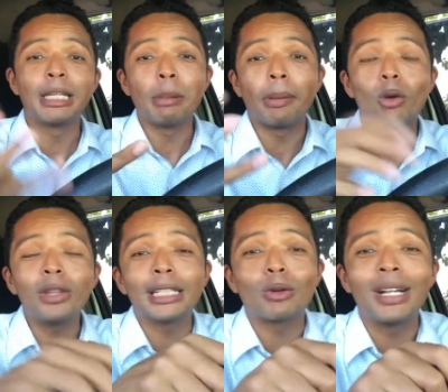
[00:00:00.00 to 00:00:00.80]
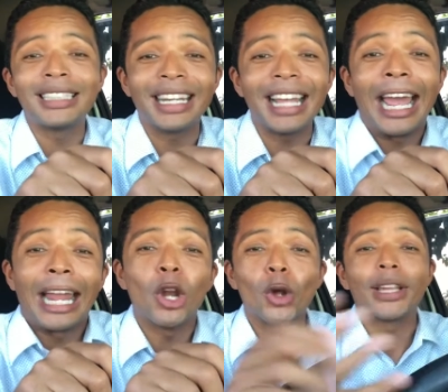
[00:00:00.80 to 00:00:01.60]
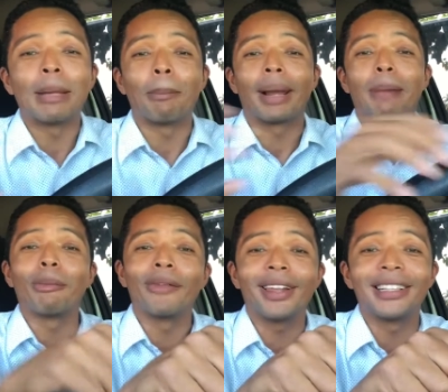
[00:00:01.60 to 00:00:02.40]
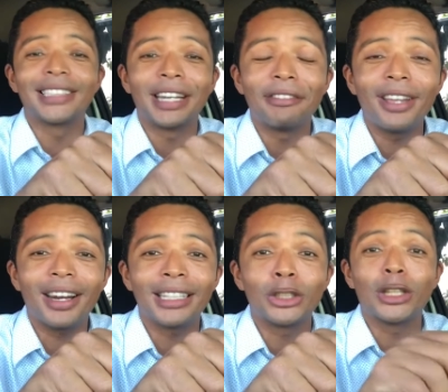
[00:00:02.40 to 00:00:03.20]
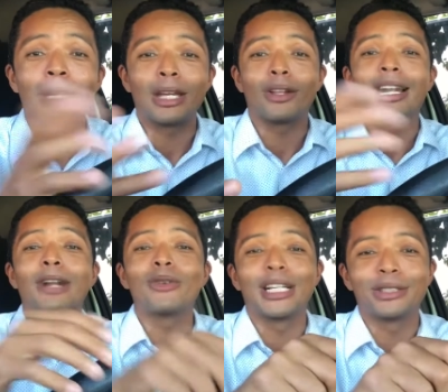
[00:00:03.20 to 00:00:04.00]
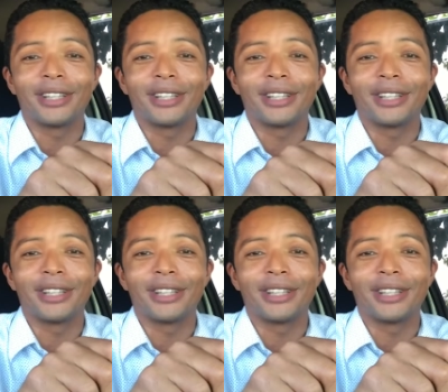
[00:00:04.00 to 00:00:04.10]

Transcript: Si me preguntas cuál sería el orden para poder escribirlas, yo te quiero dar alguna